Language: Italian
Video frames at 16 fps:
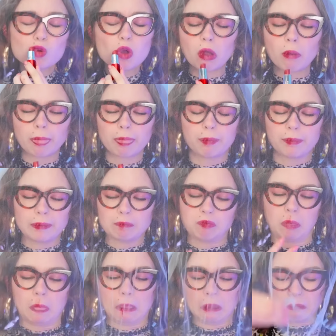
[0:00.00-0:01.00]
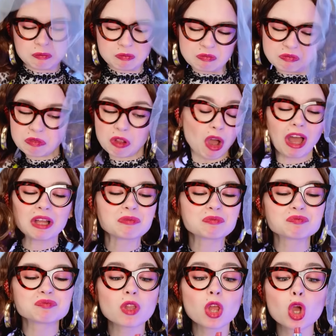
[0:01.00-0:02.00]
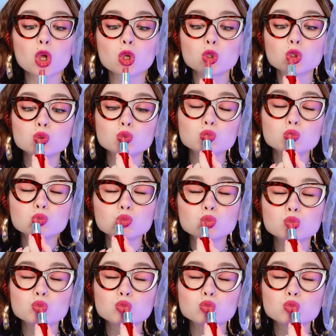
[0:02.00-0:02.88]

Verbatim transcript: Oh, il velo è così fastidioso. Meglio.